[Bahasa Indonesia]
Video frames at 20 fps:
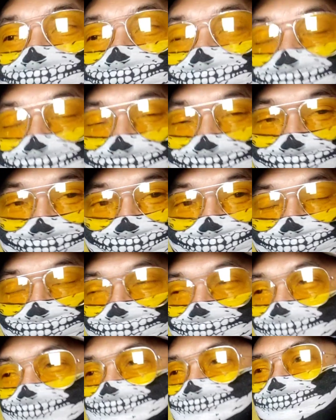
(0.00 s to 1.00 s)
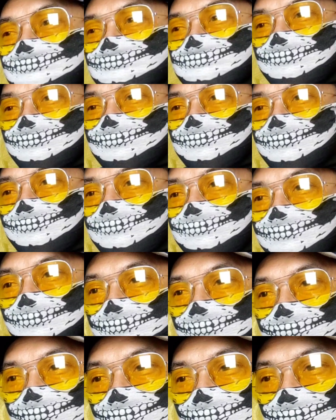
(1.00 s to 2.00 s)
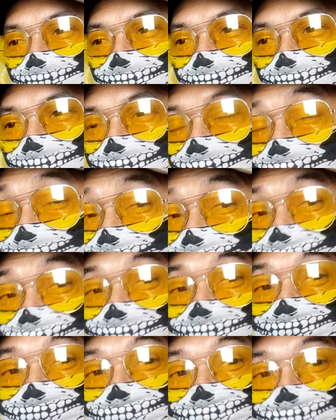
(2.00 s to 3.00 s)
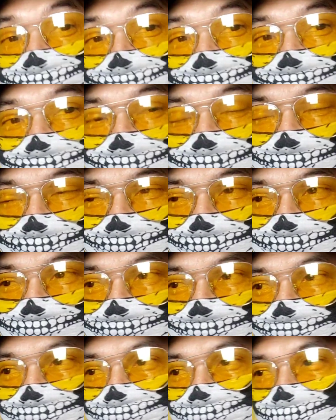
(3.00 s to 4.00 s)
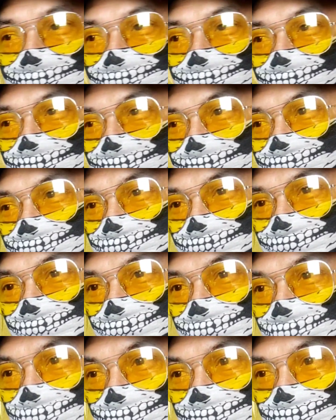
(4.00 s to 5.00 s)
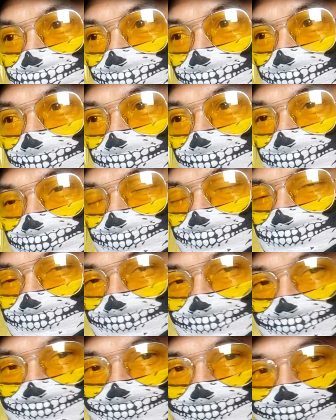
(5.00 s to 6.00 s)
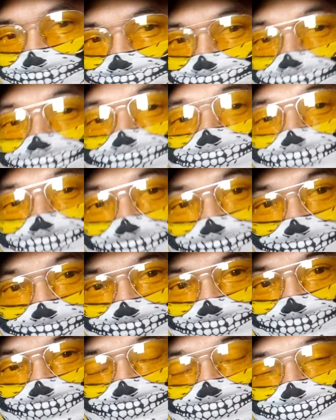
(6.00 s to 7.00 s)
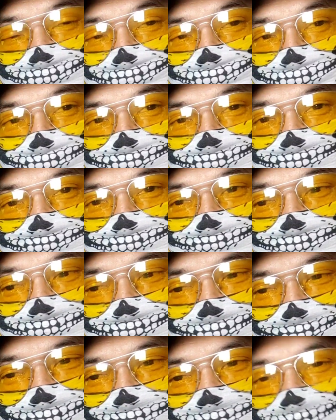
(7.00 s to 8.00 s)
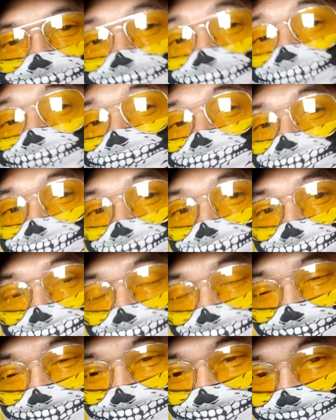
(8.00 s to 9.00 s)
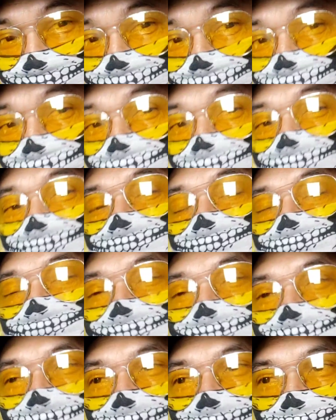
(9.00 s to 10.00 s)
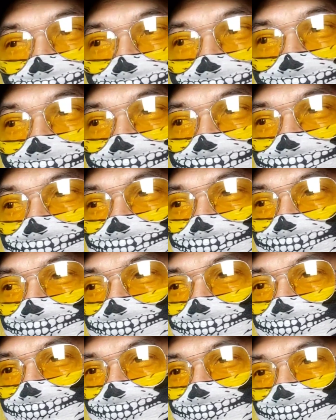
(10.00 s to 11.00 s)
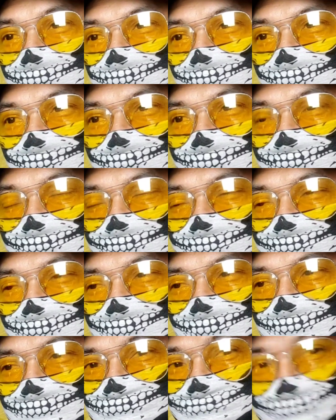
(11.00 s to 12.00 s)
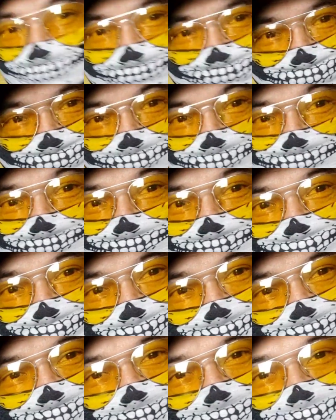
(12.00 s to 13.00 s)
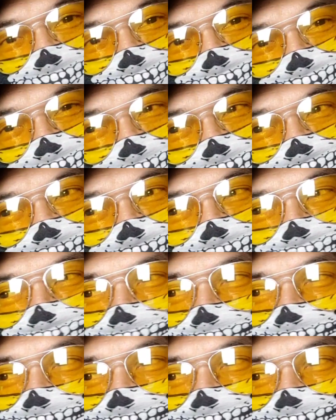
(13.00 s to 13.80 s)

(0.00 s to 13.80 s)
tentu saja bukan secara uh, kedudukan hukum di negara kita itu kalau klausul hukum persyaratan itu harus jelas posisi klausul hukumnya dan kedudukannya seperti apa dan uh, surat-suratnya seperti apa dan